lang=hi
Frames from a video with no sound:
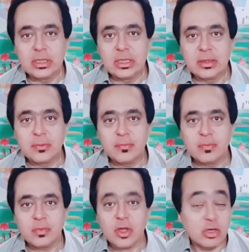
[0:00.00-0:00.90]
दी
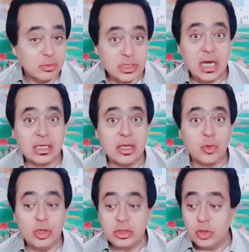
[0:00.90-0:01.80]
और जब उसने आंखें
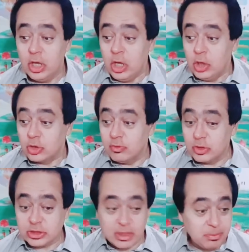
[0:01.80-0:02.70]
खोली थी तो वो
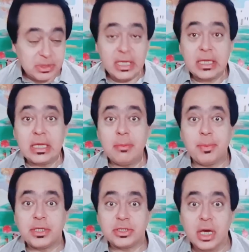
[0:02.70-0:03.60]
सब देख के
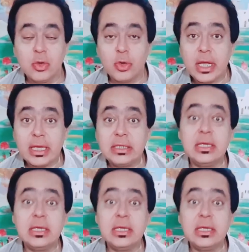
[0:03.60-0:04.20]
परेशान हो गए कि